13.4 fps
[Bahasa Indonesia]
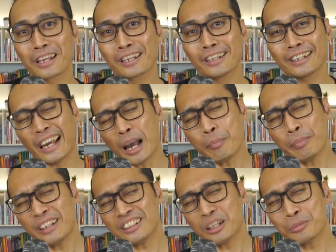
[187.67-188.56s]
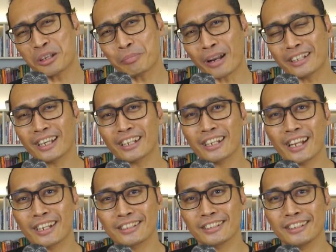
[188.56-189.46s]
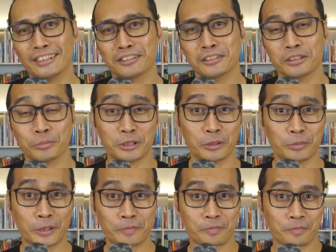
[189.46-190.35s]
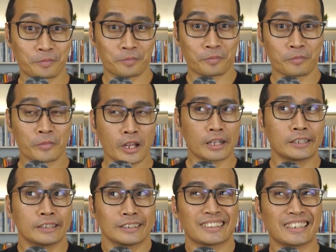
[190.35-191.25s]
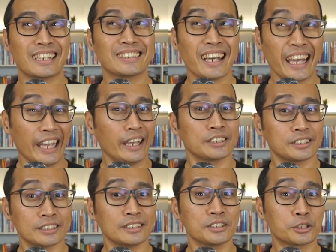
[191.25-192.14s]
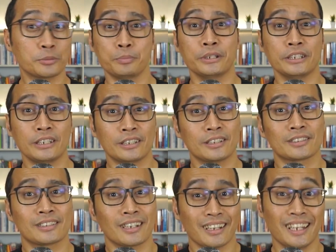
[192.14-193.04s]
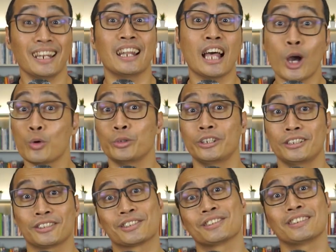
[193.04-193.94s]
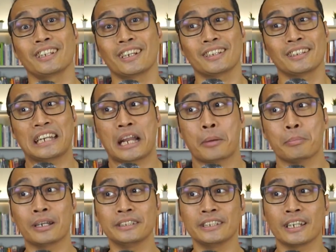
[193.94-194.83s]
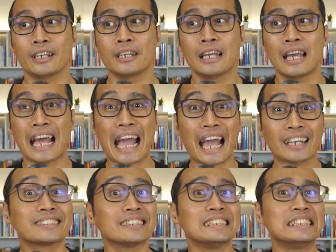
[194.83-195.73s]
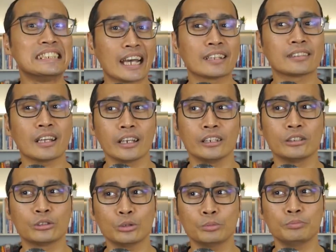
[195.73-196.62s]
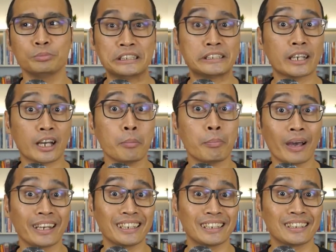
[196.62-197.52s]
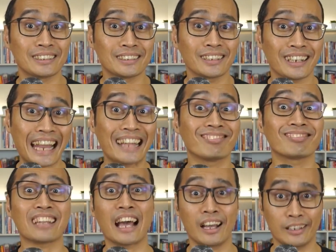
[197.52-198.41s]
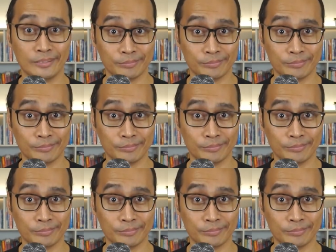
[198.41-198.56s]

Nah, apa yang kita bisa pelajari dari sini, teman-teman? Ternyata action speaks loudest ya. Namanya aksi nyata itu bicara paling lantang